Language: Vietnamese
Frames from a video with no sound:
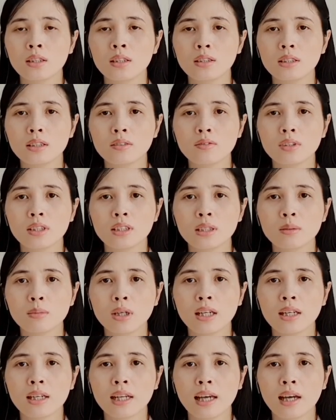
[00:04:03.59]
nhưng với những
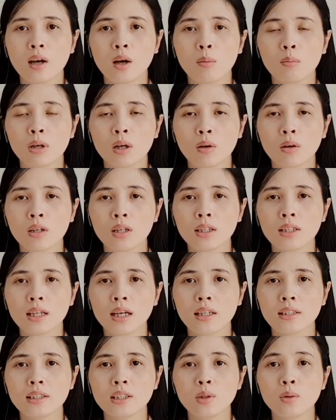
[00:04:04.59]
bạn nào mà có cân
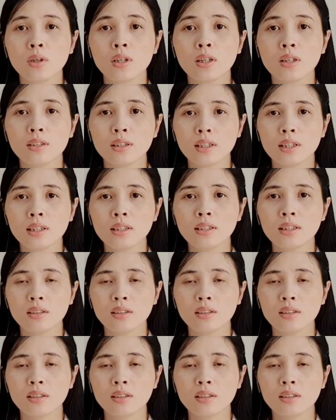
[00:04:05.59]
nặng nhiều hơn ấy,